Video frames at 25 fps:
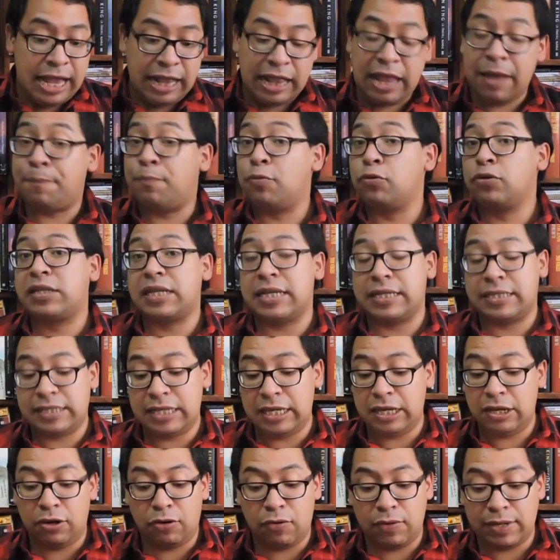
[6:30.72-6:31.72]
Le puse
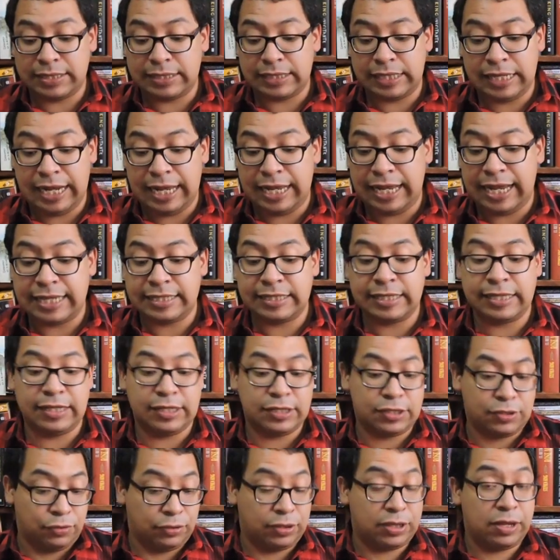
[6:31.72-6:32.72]
5 estrellas
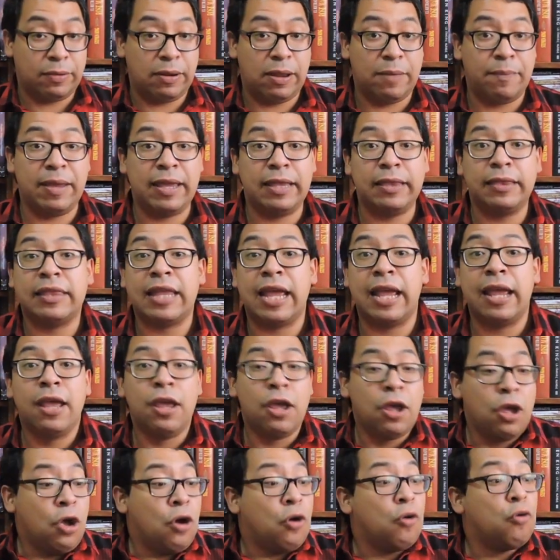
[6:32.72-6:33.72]
indiscutiblemente,
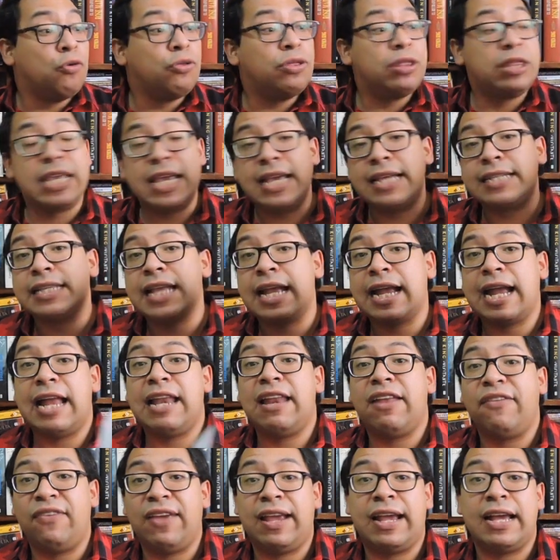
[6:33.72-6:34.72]
un 10 de
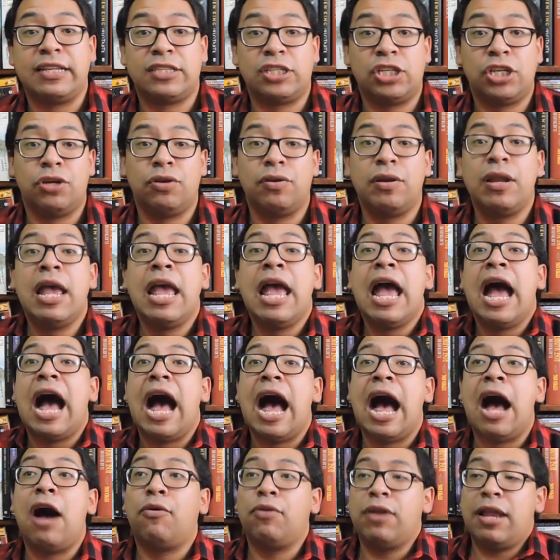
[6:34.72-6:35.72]
calificación.
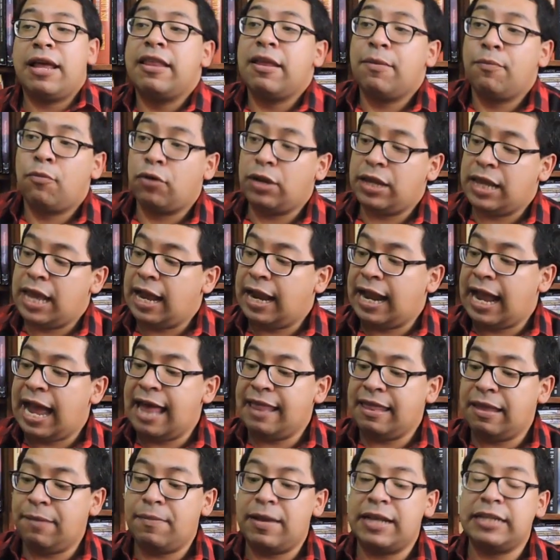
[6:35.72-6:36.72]
Aula demoníaca
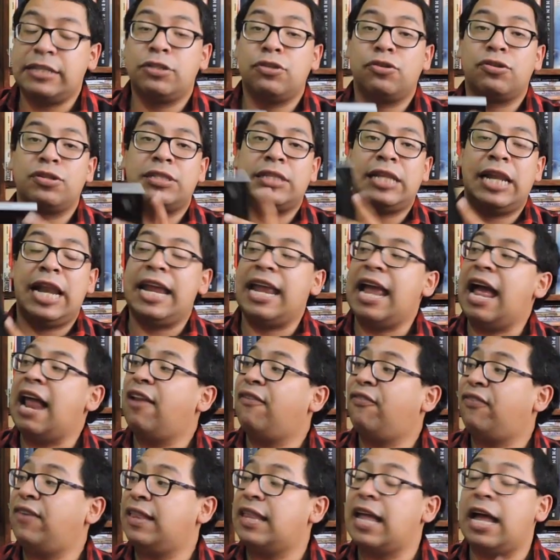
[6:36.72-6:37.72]
además nos trae
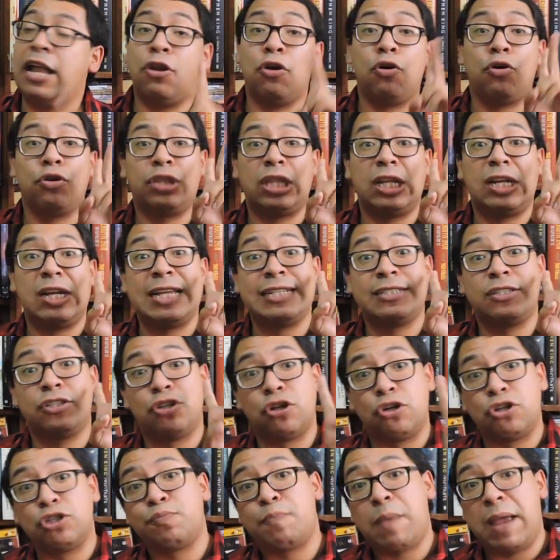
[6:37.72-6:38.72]
al final otras
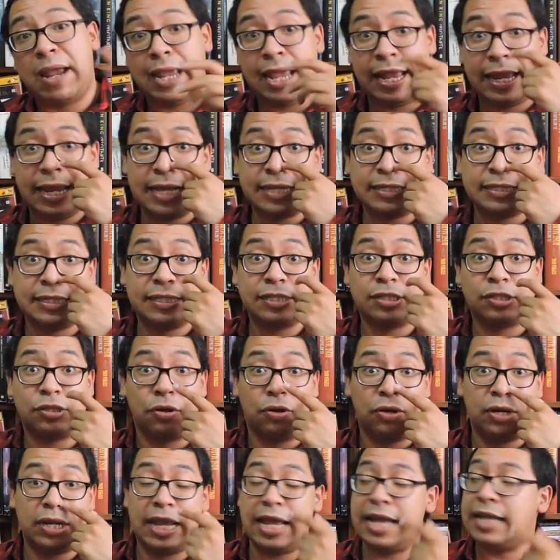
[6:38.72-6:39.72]
dos pequeñas
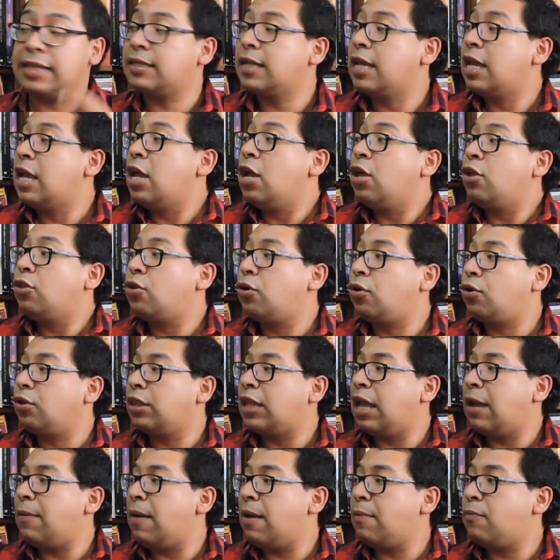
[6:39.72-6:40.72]
historias
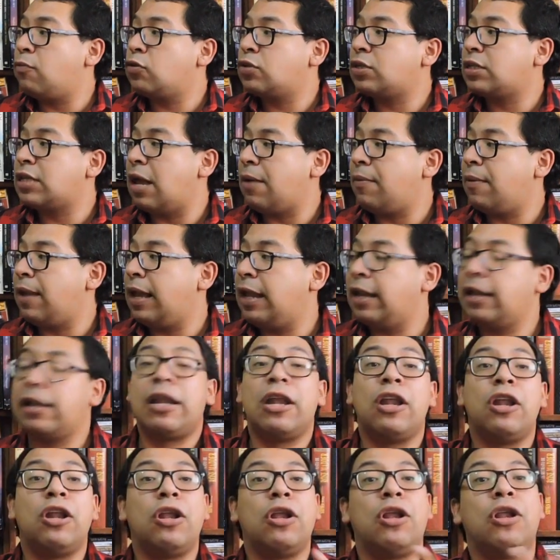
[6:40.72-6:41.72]
donde vamos a ver
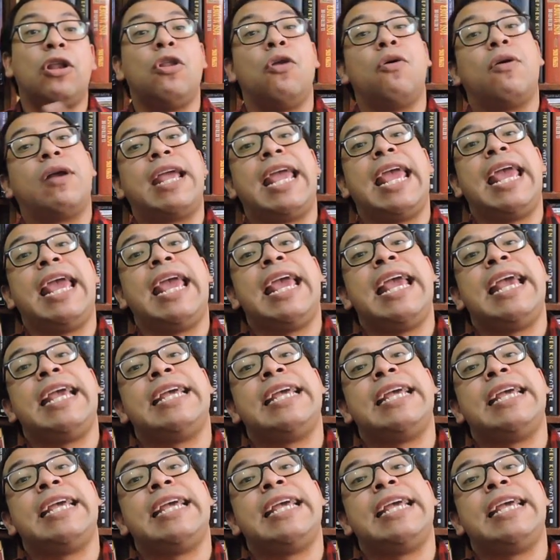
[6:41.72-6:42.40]
lo que